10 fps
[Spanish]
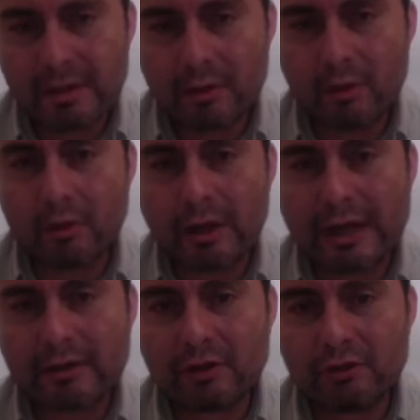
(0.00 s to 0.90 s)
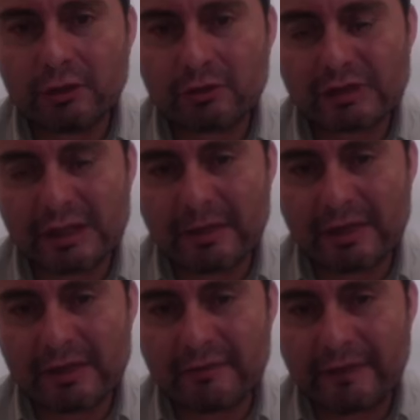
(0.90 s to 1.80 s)
Un lugar donde los
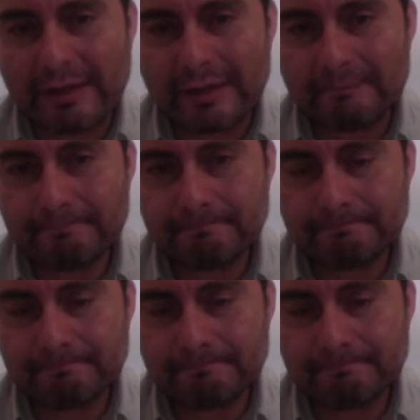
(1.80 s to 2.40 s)
animales defecan